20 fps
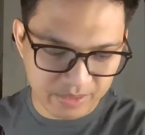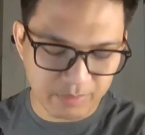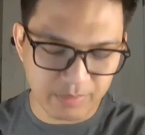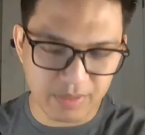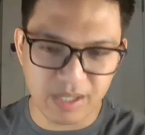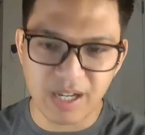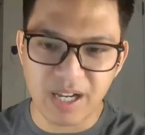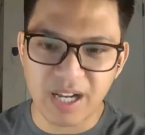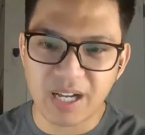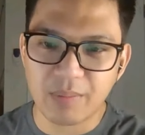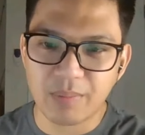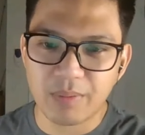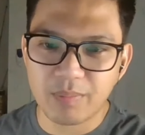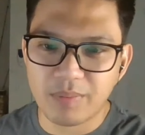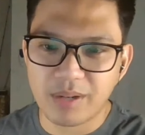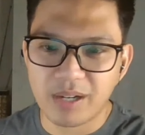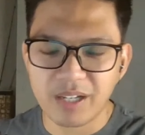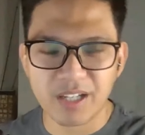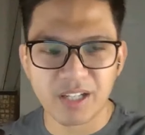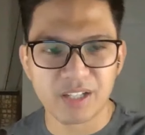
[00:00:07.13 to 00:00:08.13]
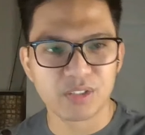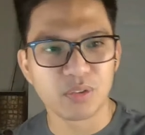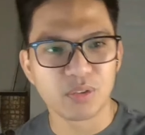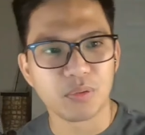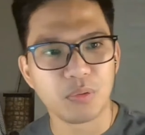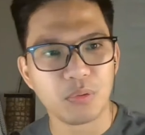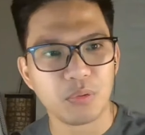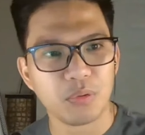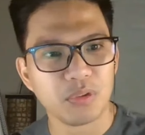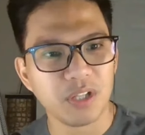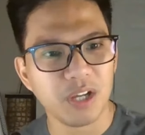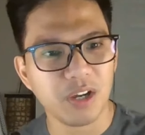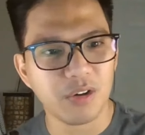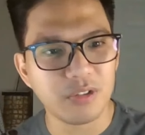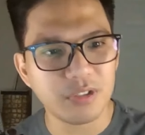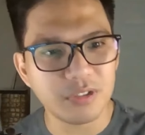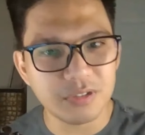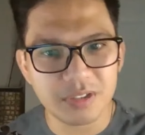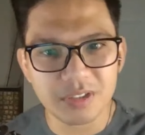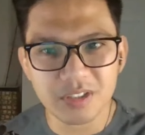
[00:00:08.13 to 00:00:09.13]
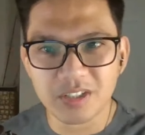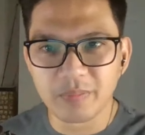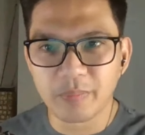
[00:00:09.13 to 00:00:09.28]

Mga kababayan, nung una, ano,